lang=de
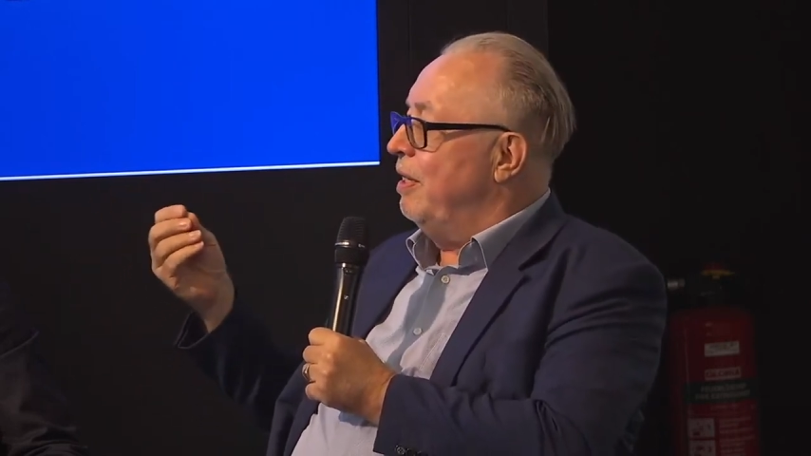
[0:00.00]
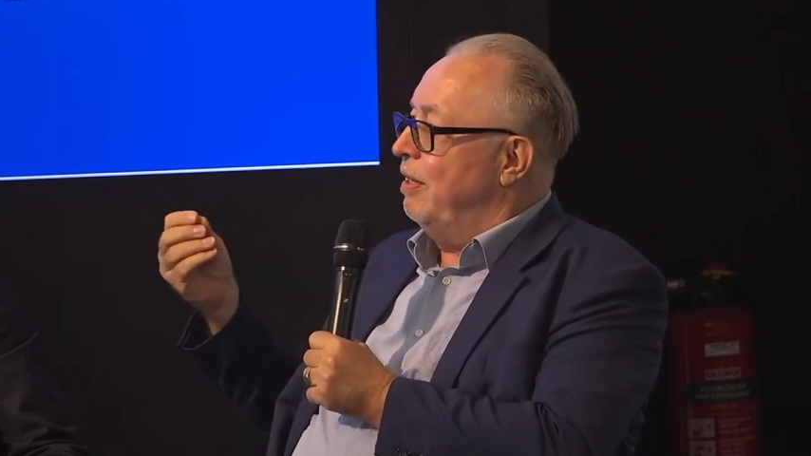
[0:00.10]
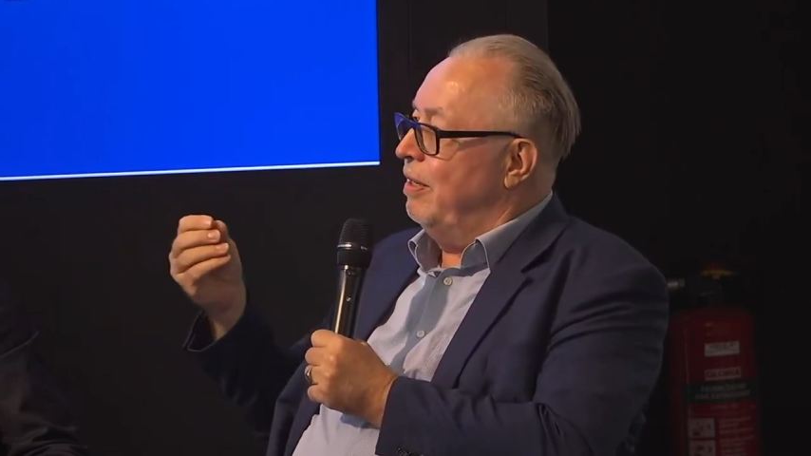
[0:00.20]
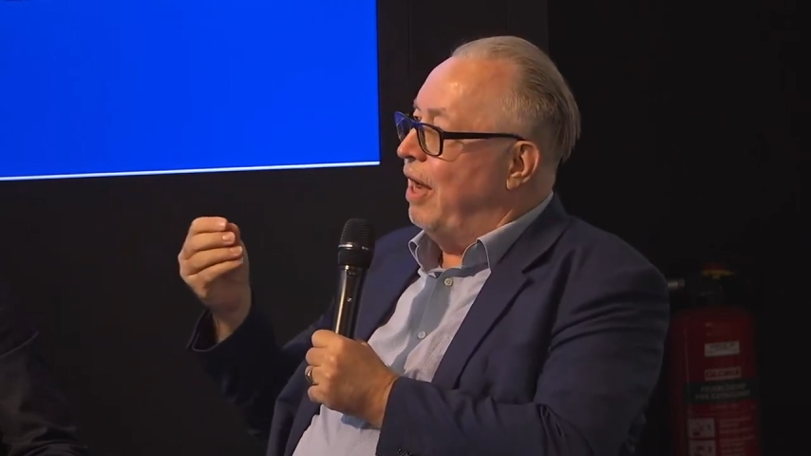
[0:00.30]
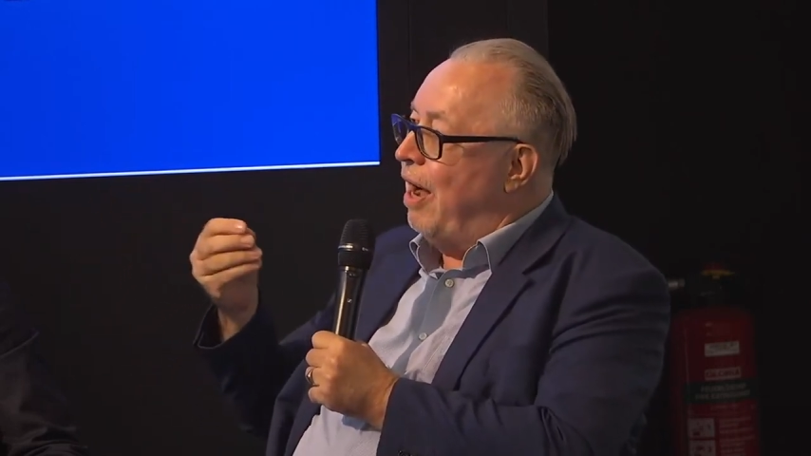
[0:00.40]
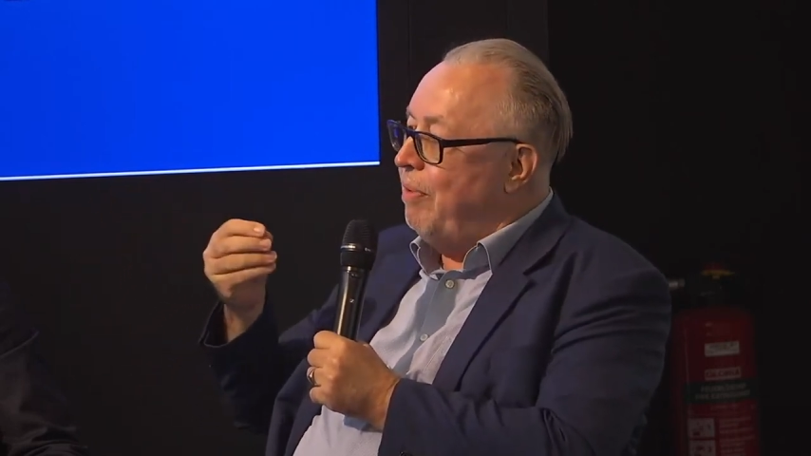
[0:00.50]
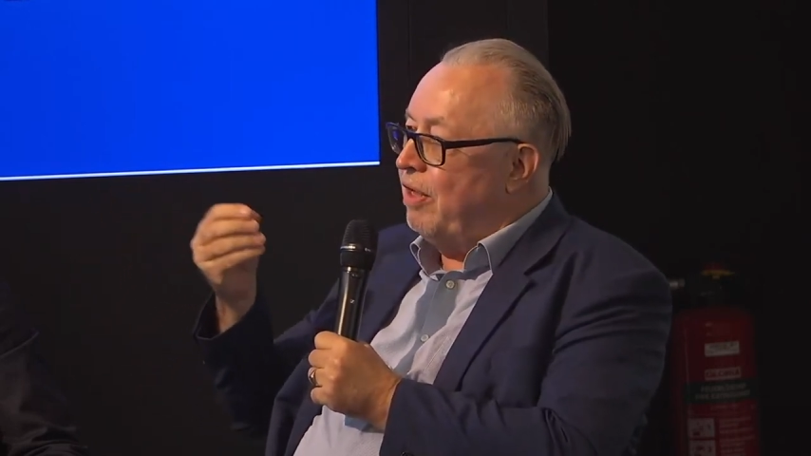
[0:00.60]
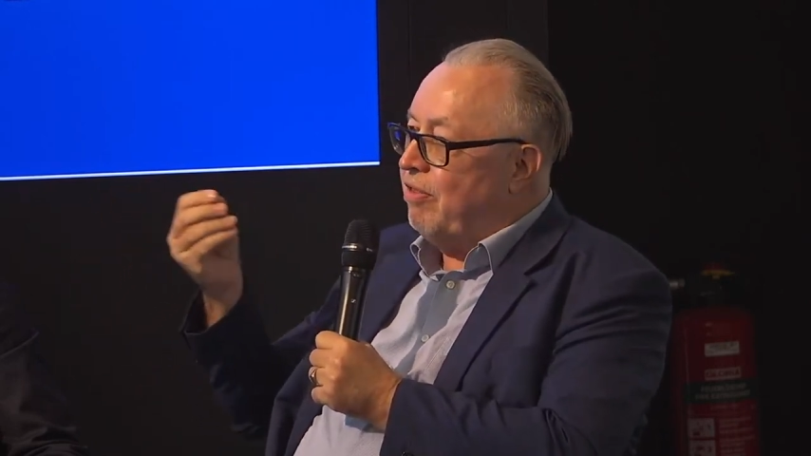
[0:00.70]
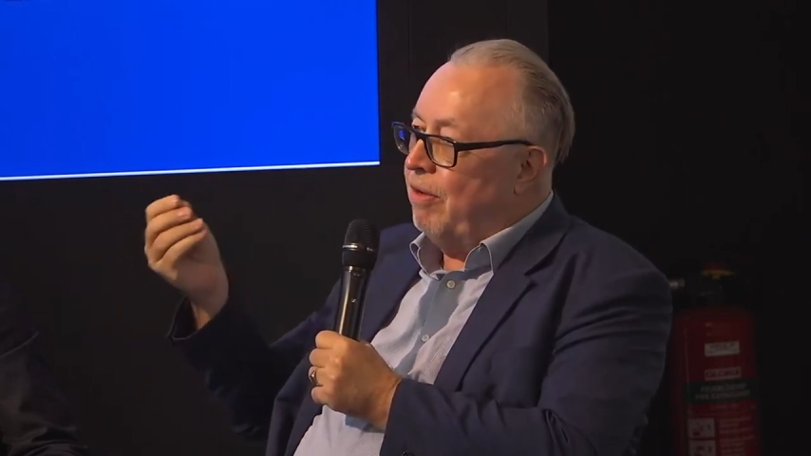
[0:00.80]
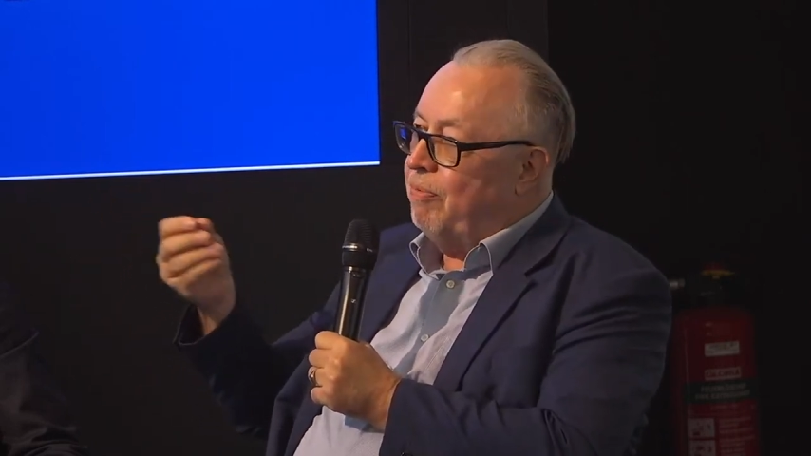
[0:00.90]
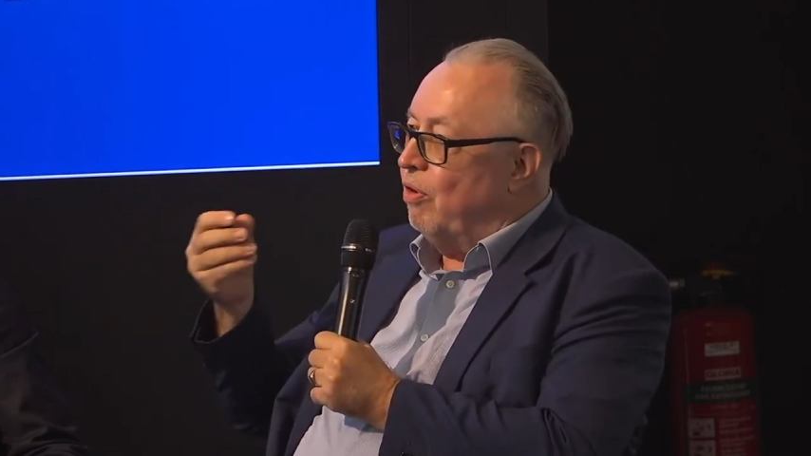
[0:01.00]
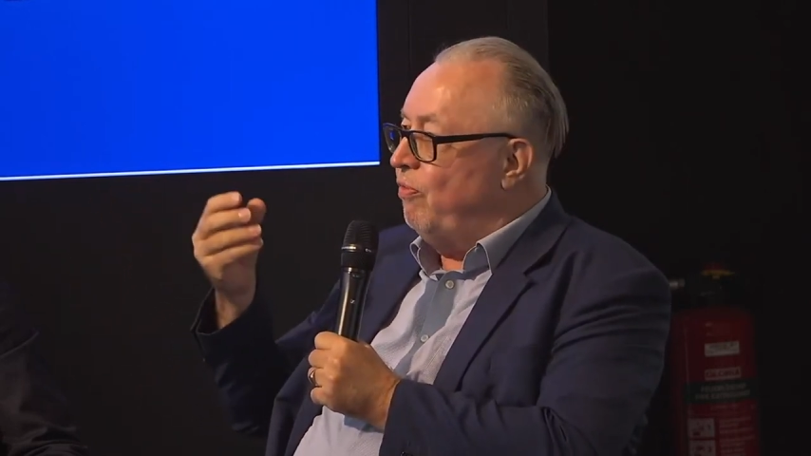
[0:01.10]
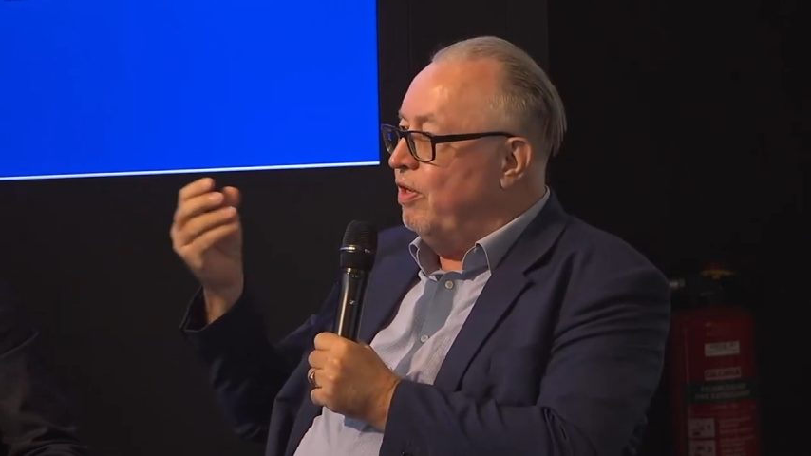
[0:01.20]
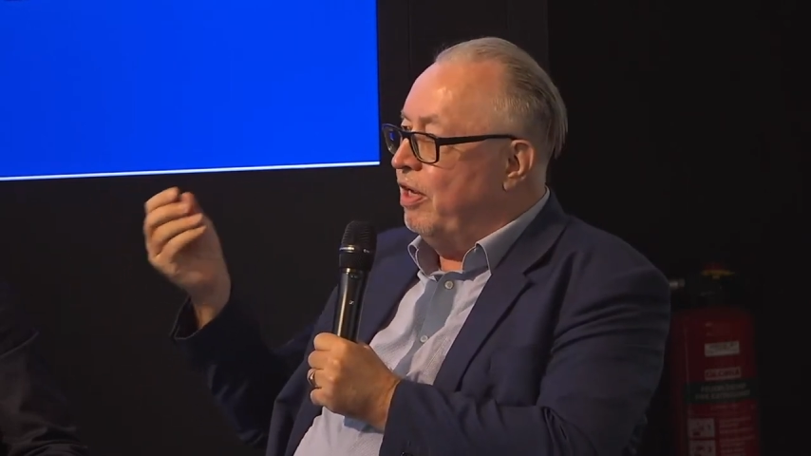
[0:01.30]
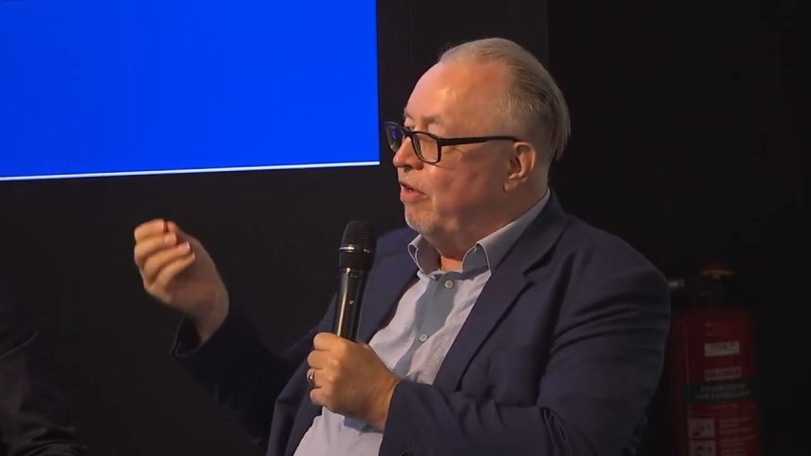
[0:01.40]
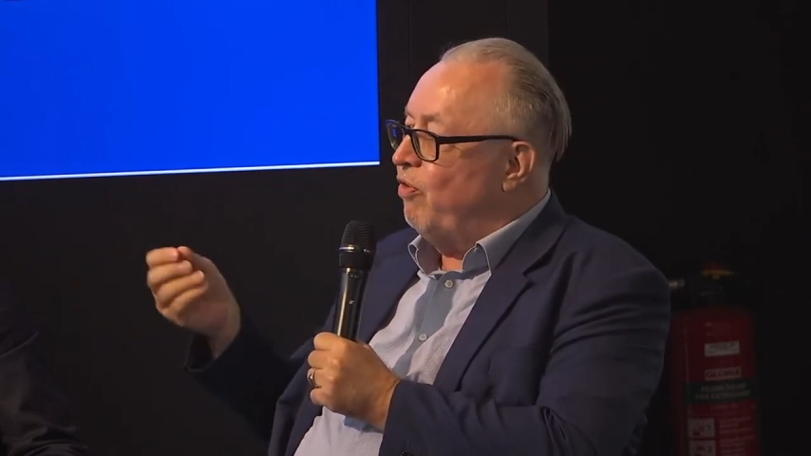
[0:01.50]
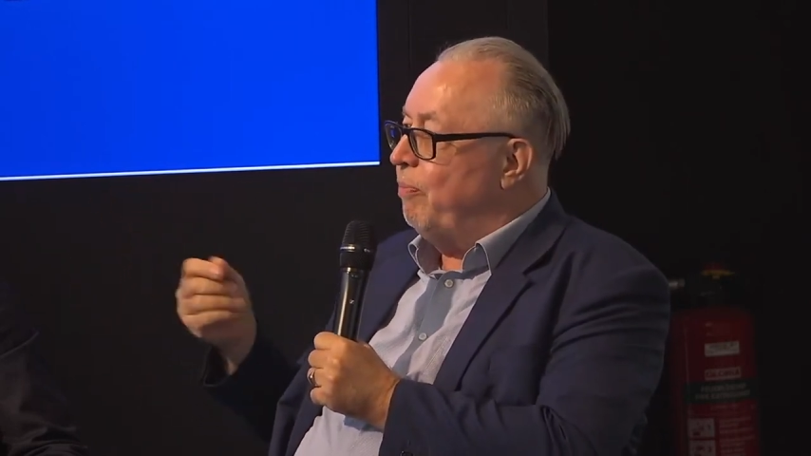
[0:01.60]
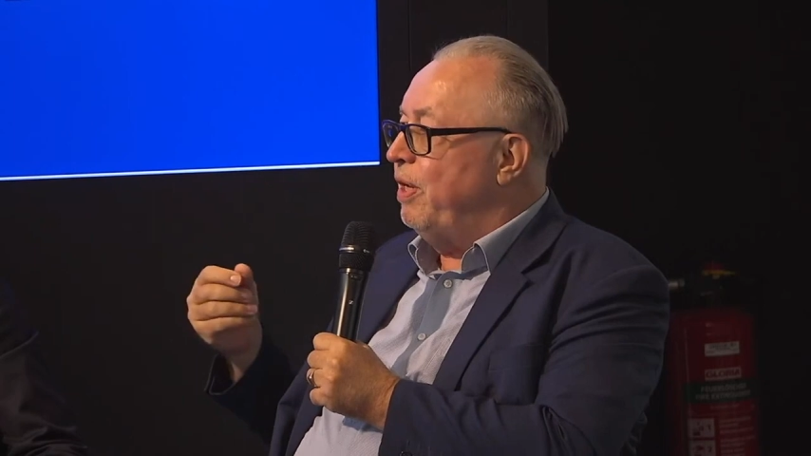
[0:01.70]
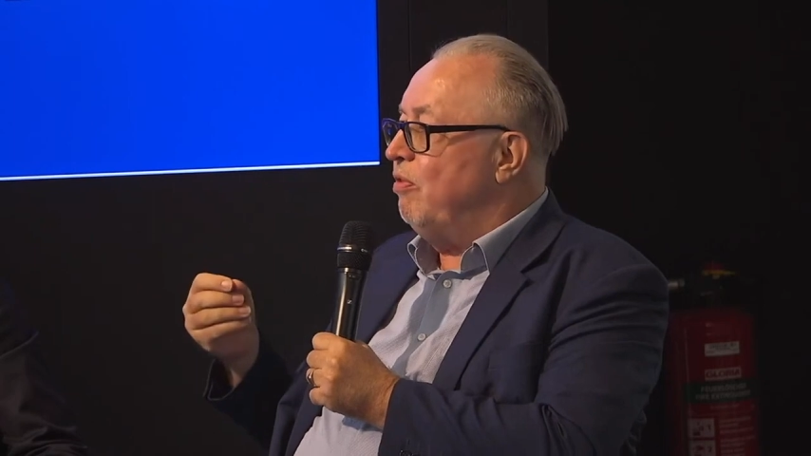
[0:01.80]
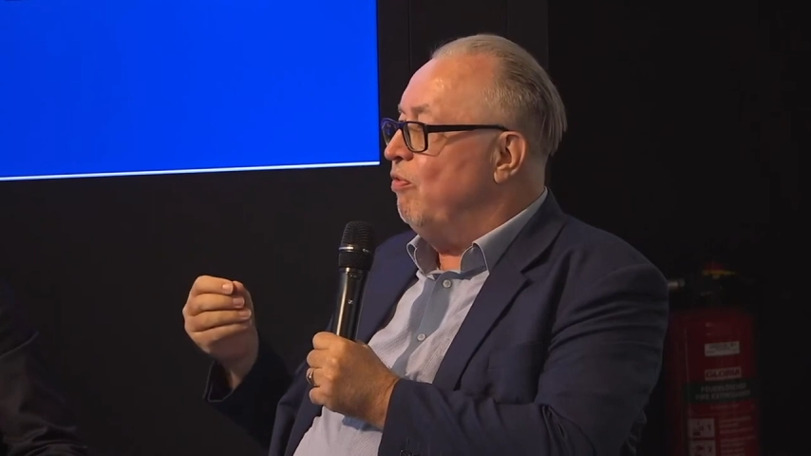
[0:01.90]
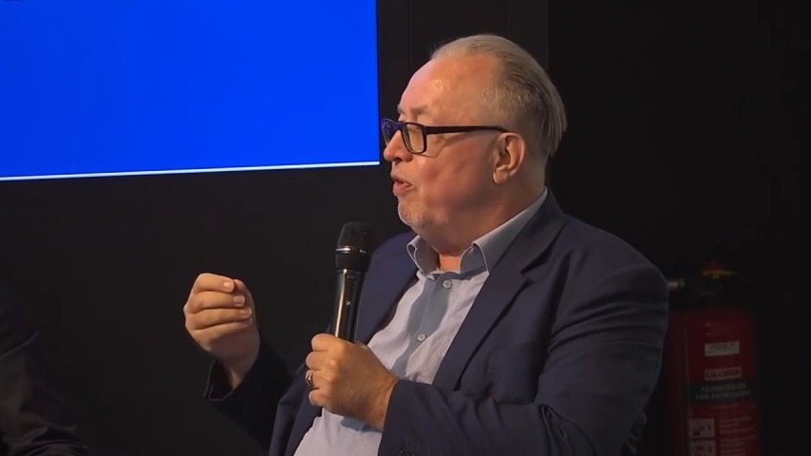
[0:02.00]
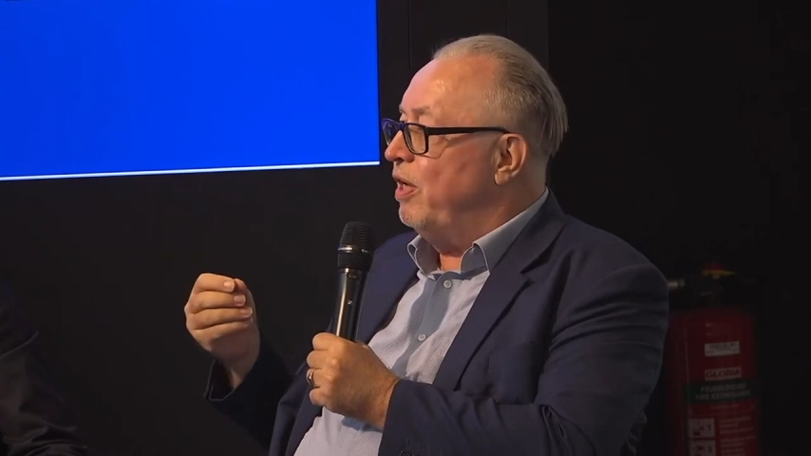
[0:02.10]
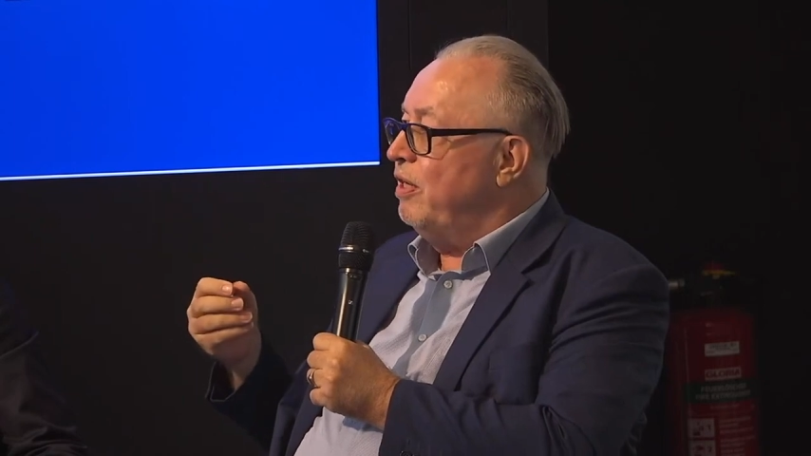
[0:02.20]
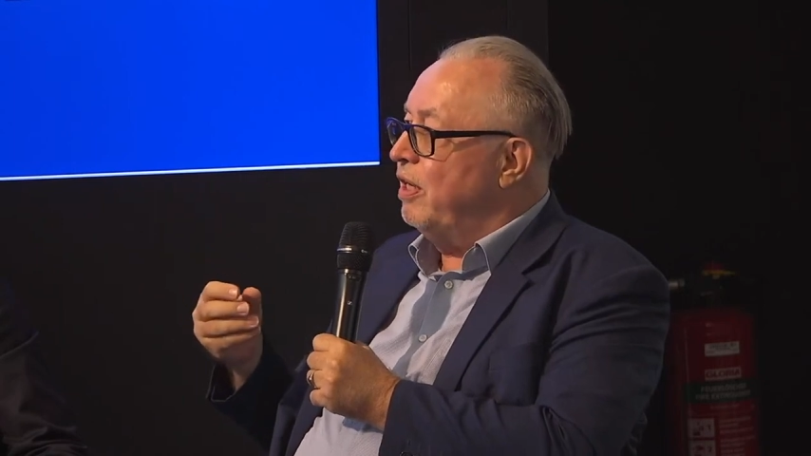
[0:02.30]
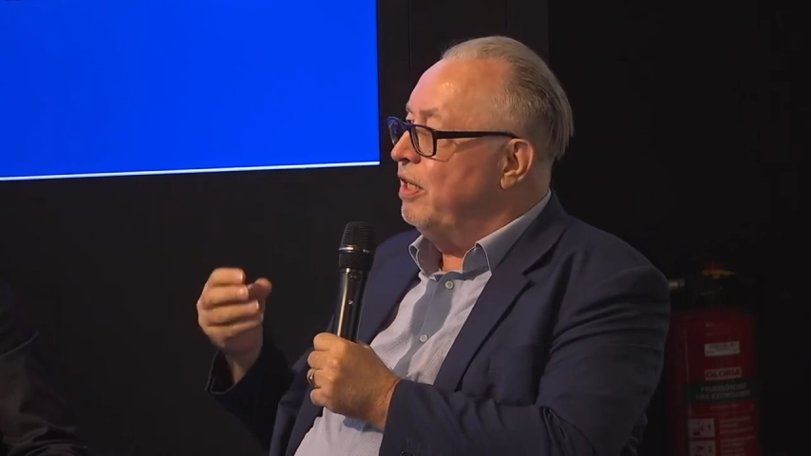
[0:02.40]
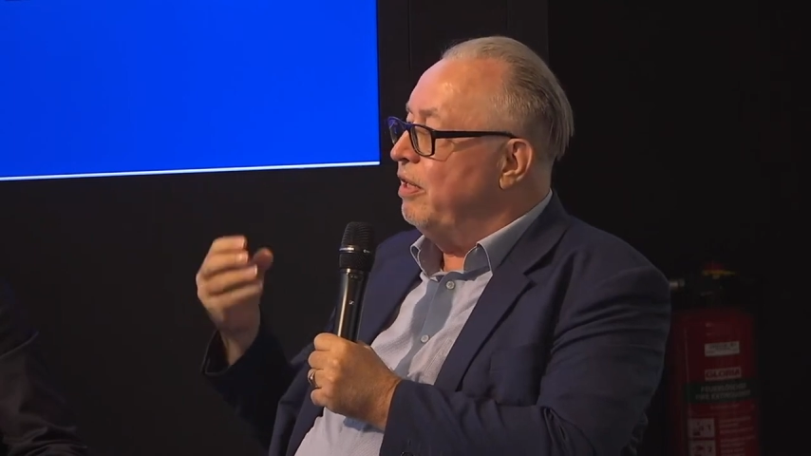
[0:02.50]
äh, Arbeitsabläufe in einer Fabrik zu verändern?